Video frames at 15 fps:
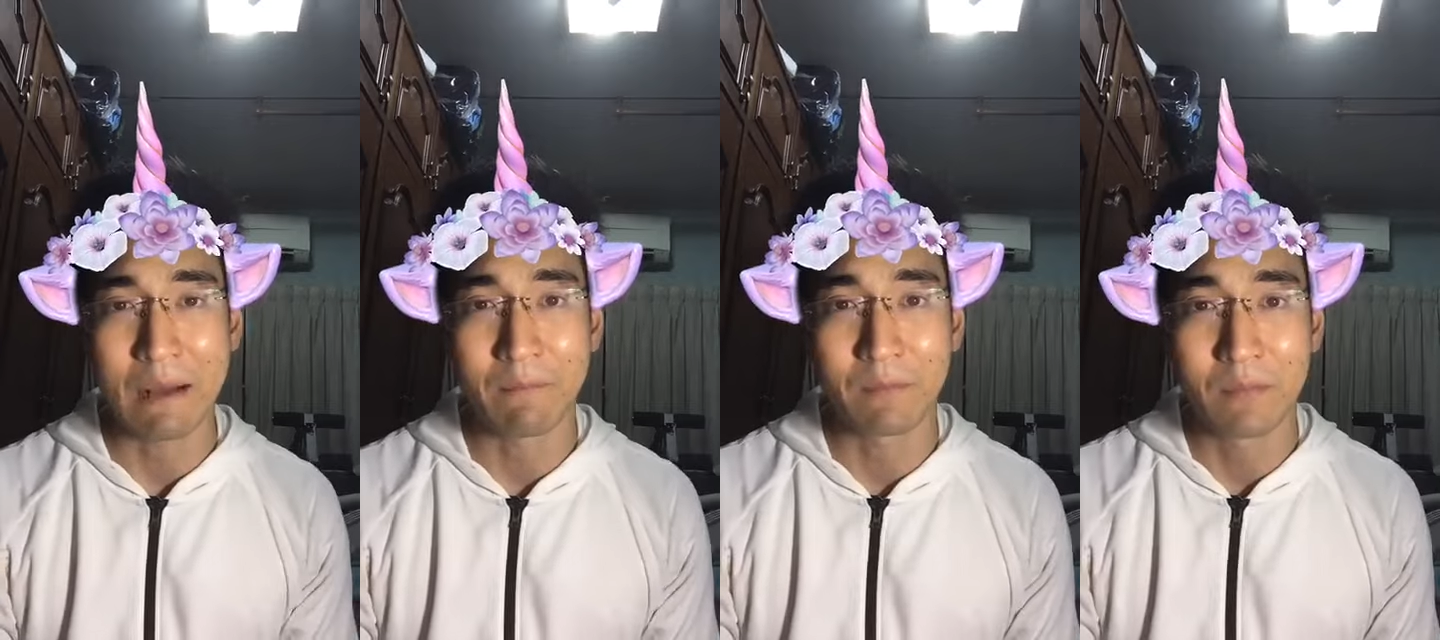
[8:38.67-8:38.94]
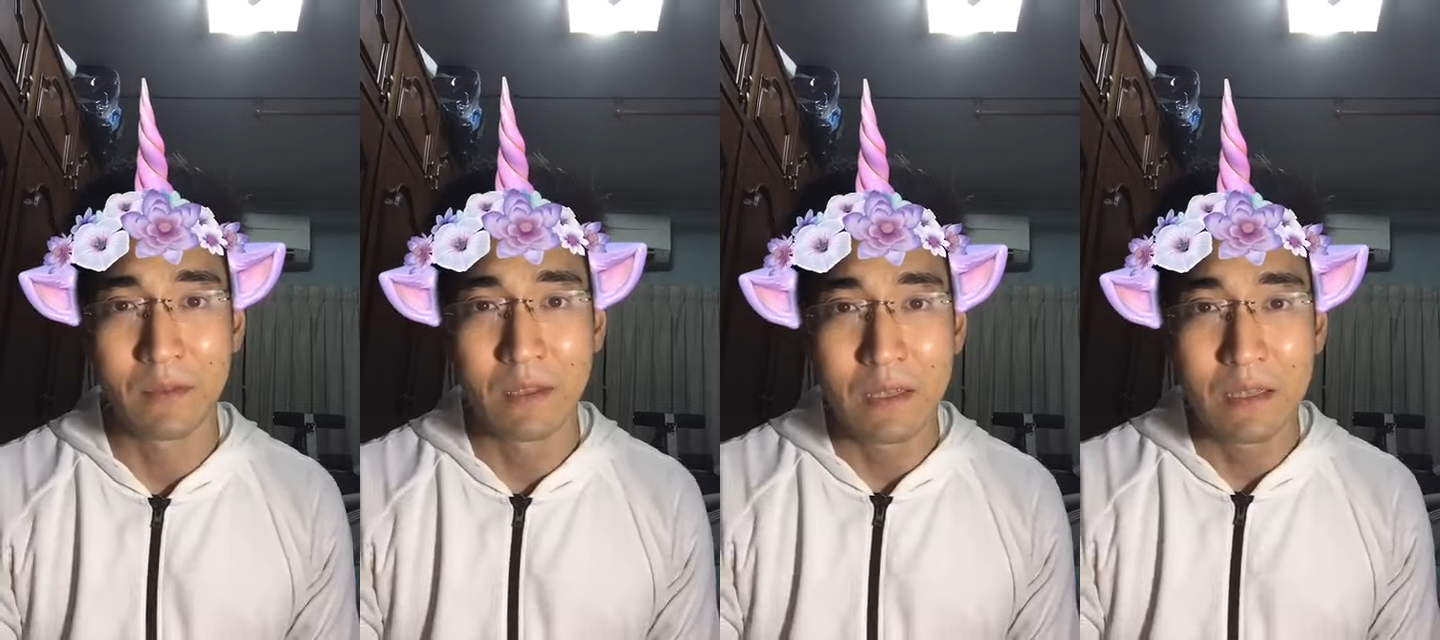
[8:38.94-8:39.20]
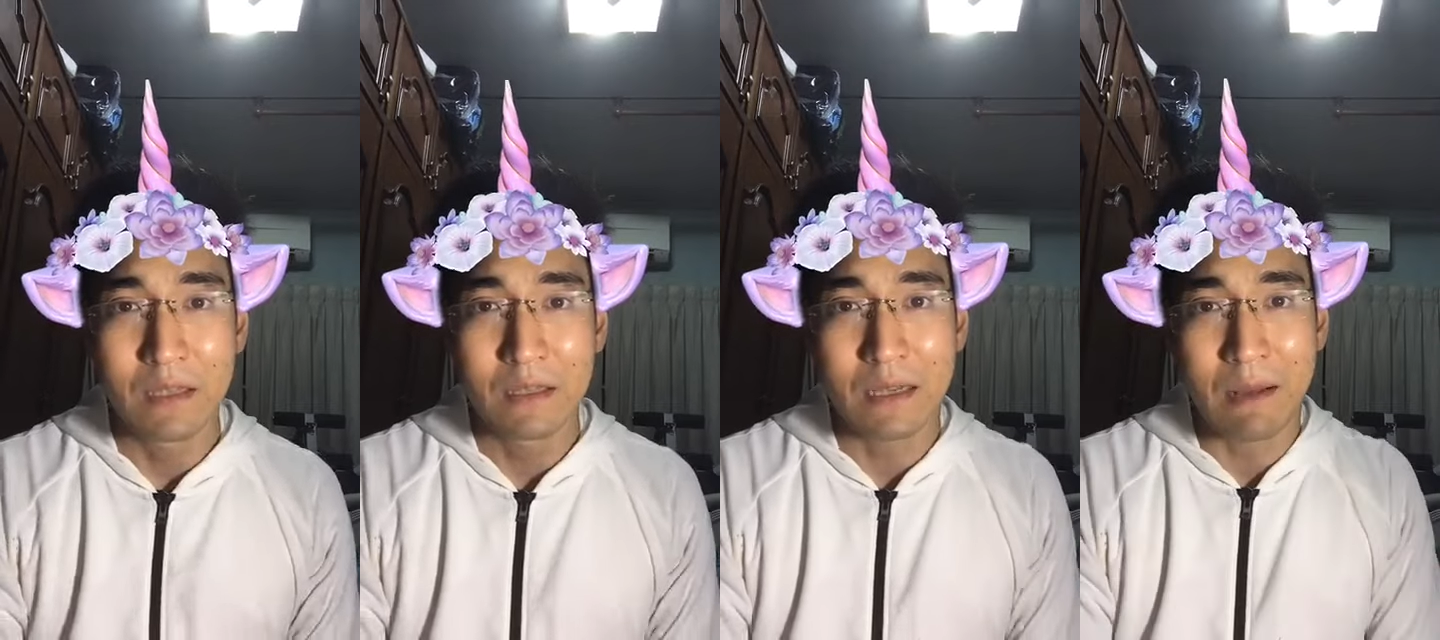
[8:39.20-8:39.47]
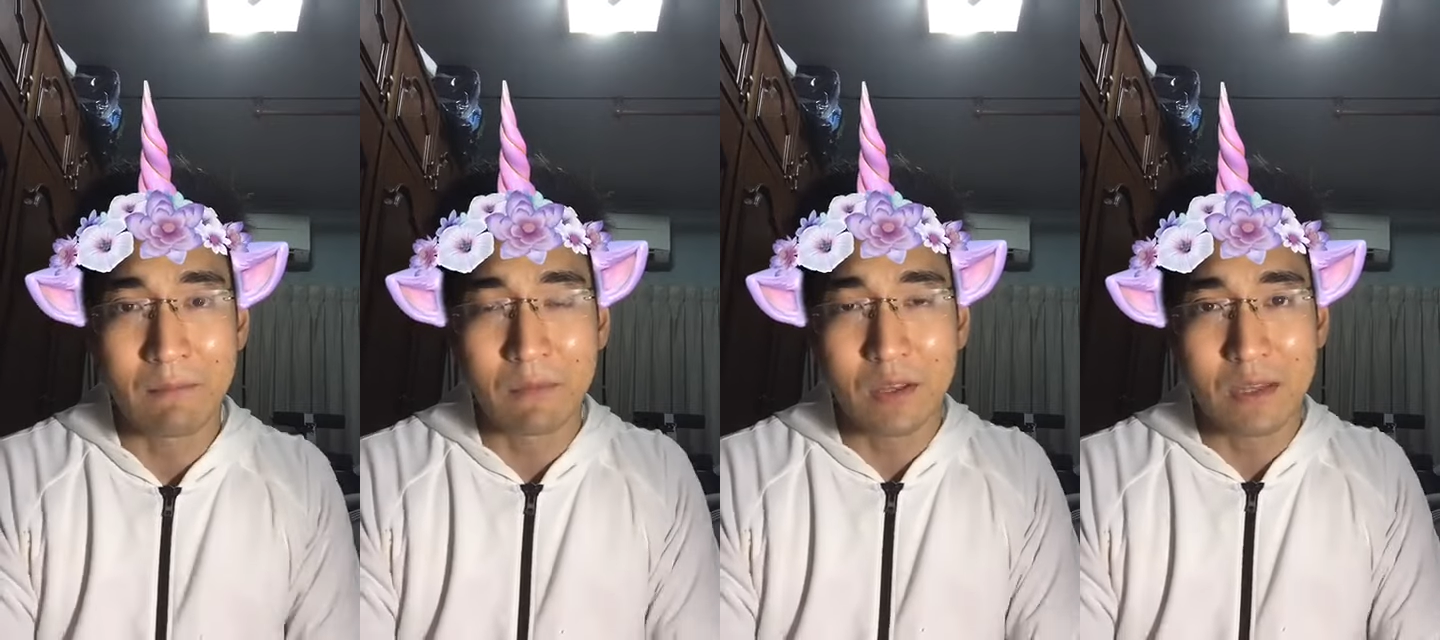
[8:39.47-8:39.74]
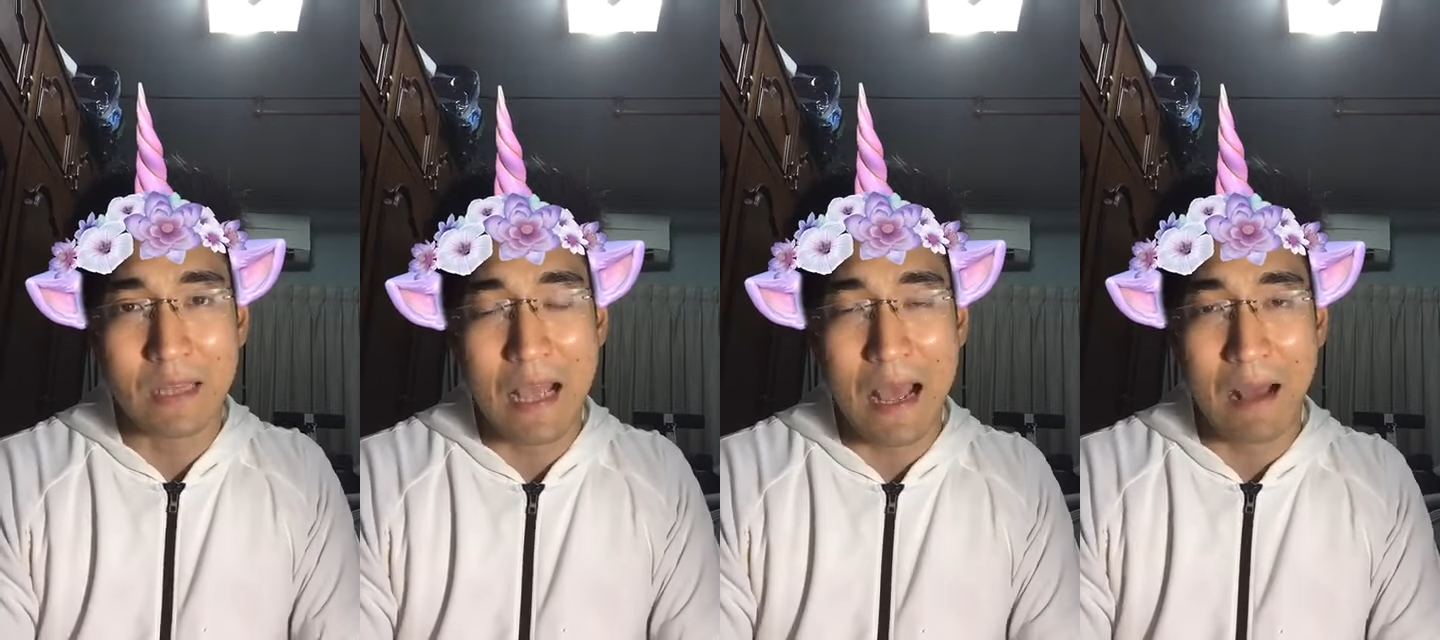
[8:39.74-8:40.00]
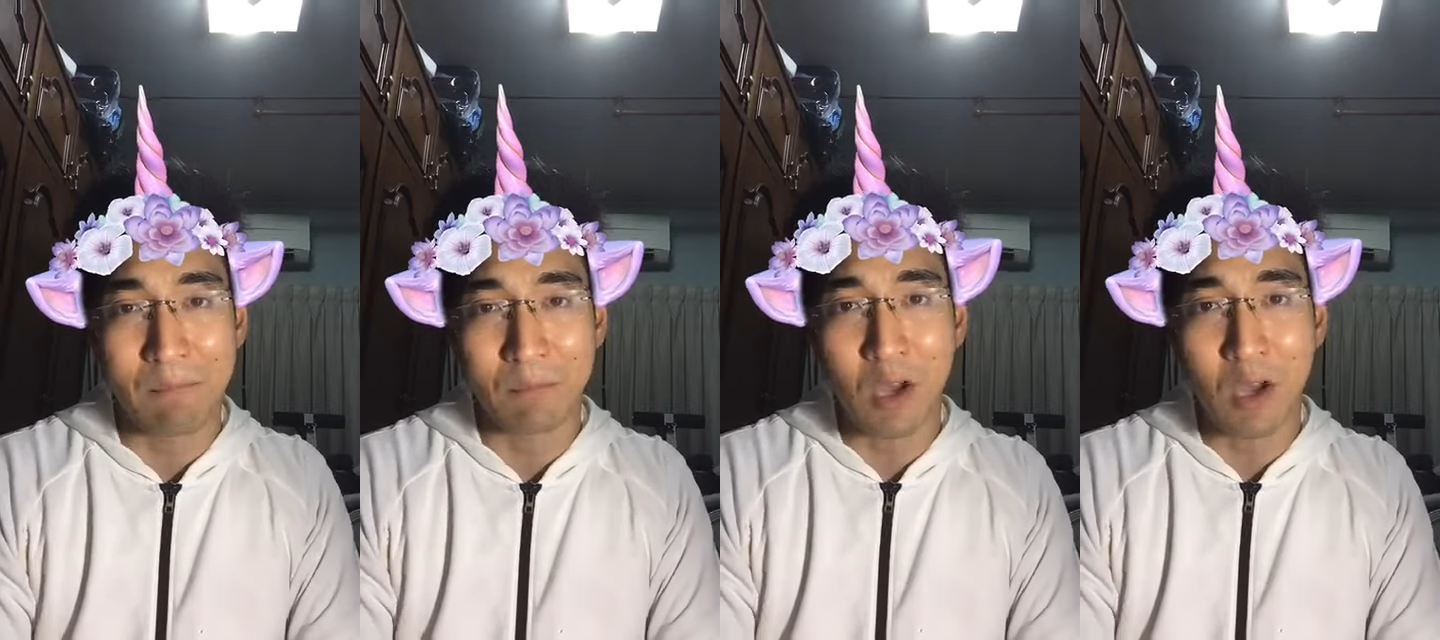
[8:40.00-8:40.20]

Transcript: คำคำถาม